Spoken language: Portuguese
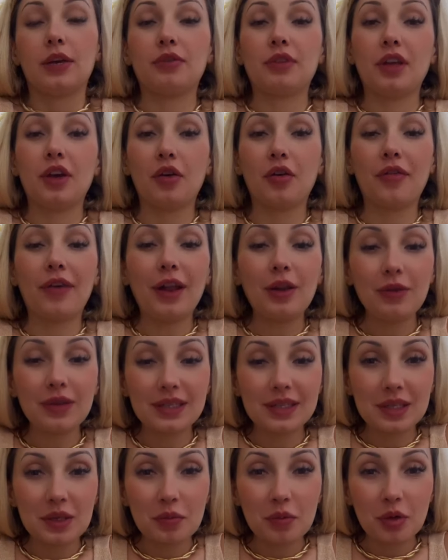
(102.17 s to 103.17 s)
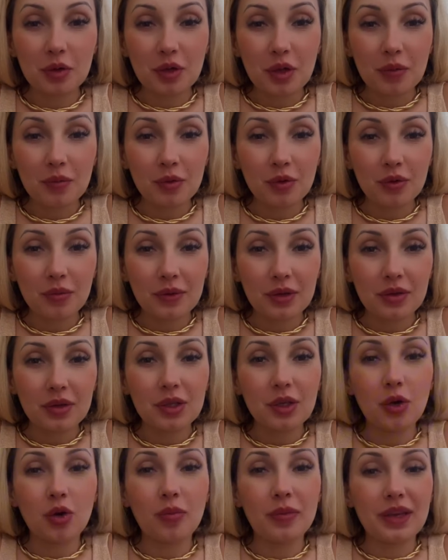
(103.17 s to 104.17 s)
eu, te, eu, falo assim porque eu tenho muito medo
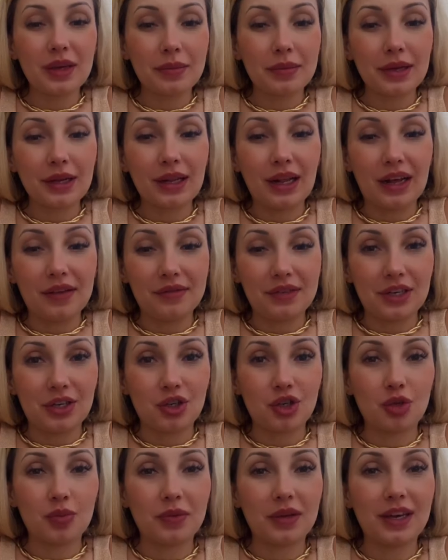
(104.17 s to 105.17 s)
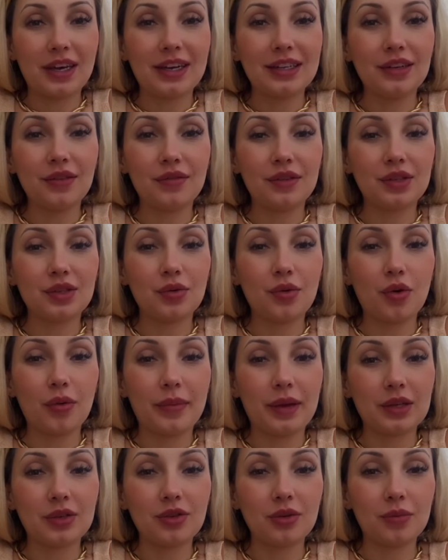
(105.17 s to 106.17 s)
que derrubem a minha live, né, gente? Porque cada vez que eu
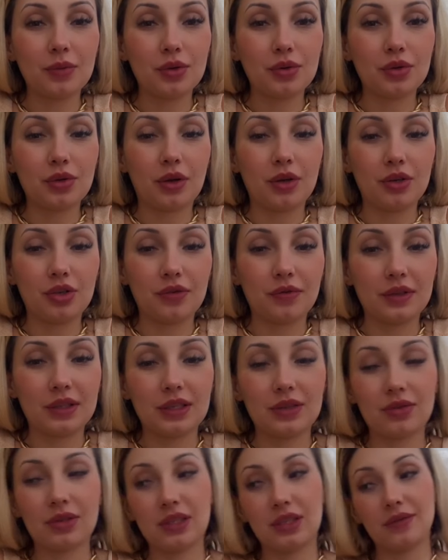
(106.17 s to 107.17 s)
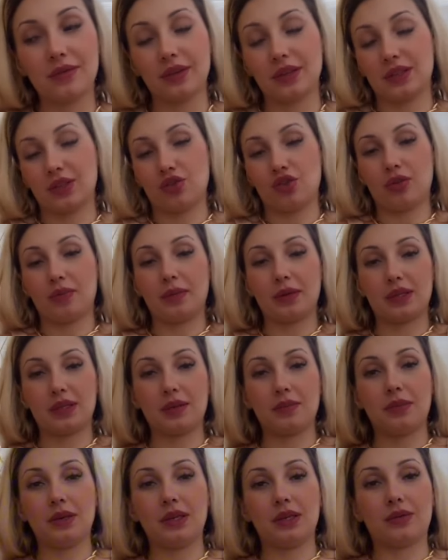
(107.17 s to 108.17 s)
começo a abrir os olhos de vocês, não sei se vocês já
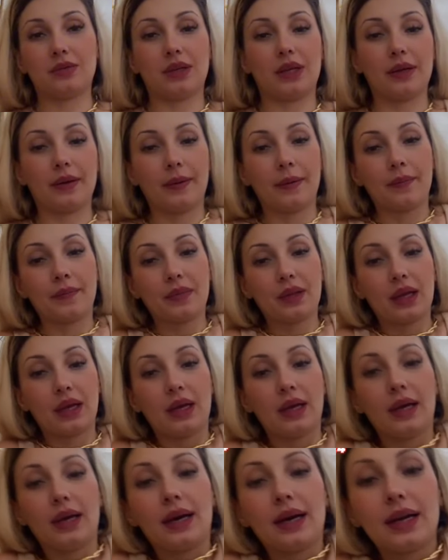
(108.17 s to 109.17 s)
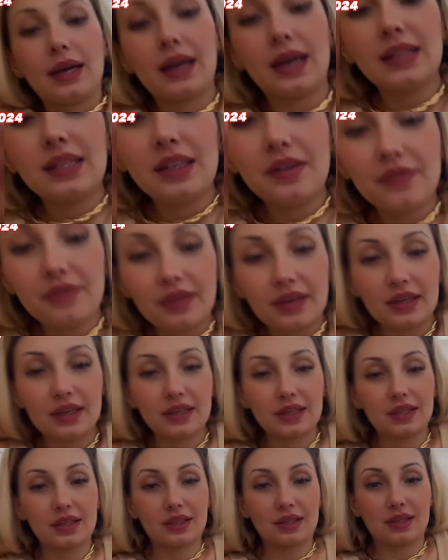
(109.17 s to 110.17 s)
perceberam, né? Cada
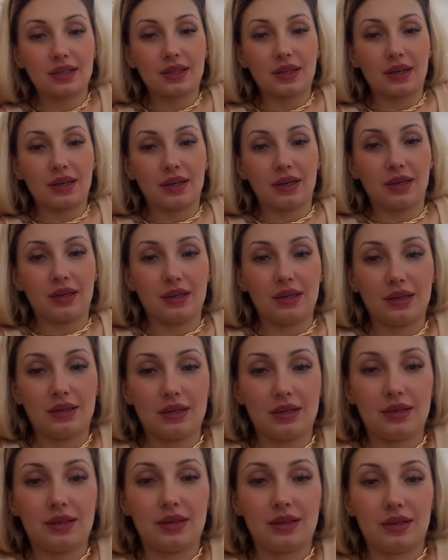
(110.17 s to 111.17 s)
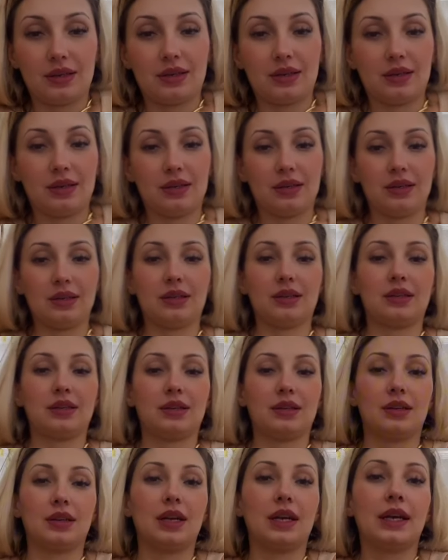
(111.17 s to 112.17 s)
vez uh,
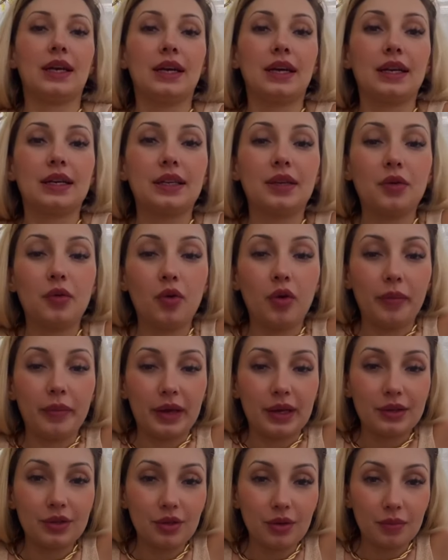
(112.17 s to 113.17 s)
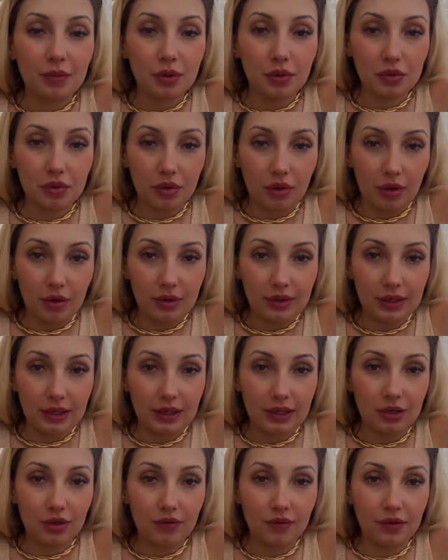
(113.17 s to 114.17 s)
que eu começo a abrir os olhos
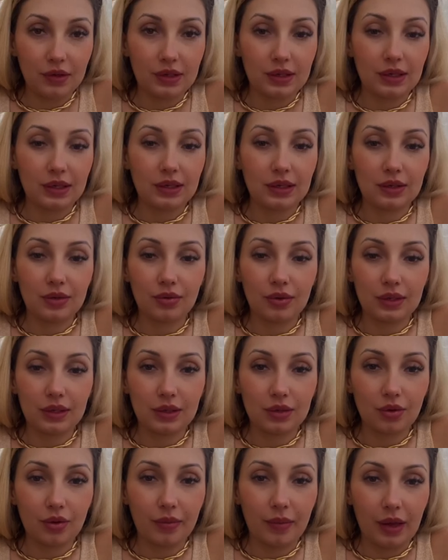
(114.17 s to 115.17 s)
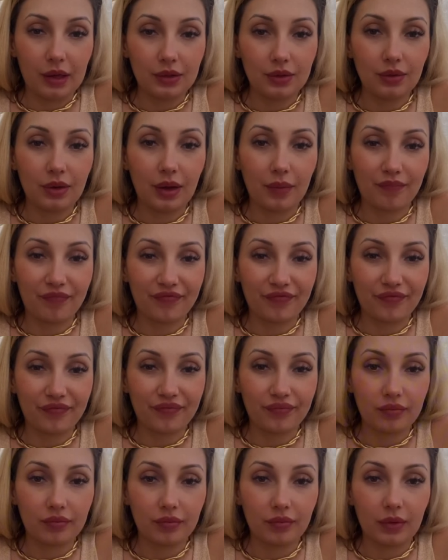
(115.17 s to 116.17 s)
aqui de vocês, as coisas começam a.
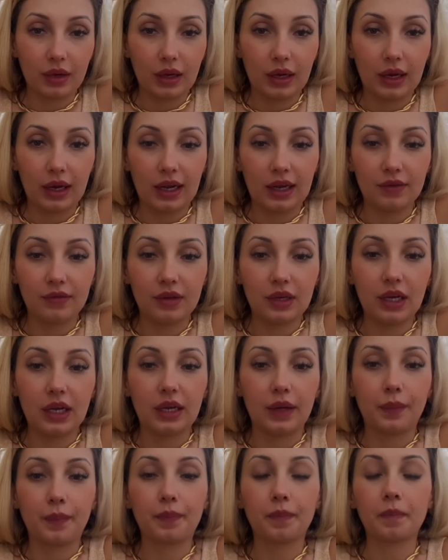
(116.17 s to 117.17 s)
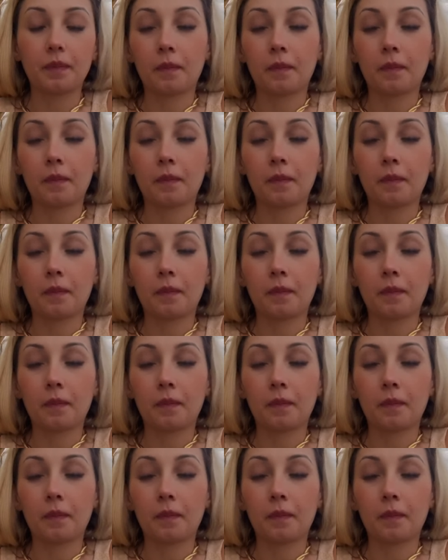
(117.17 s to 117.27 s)
a live cair